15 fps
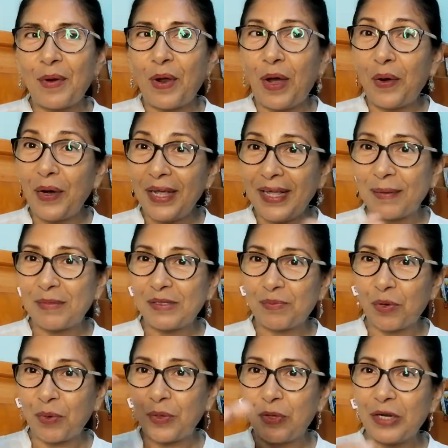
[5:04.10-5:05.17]
pero ahora que mis
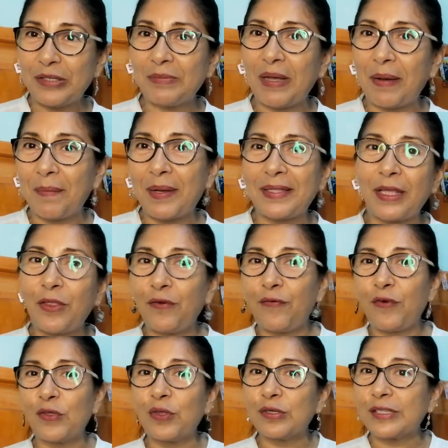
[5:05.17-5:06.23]
proveedores me han mandado
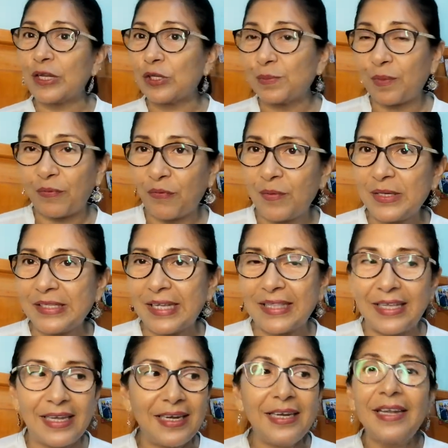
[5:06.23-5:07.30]
fotos de los perfumes que
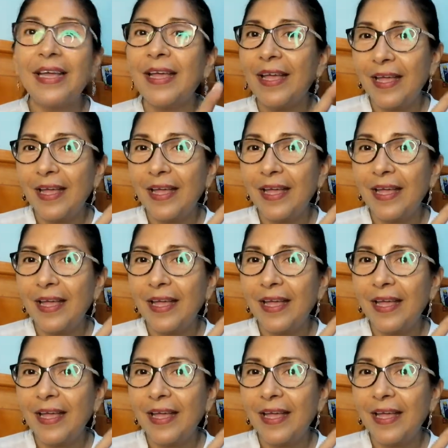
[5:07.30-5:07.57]
tienen,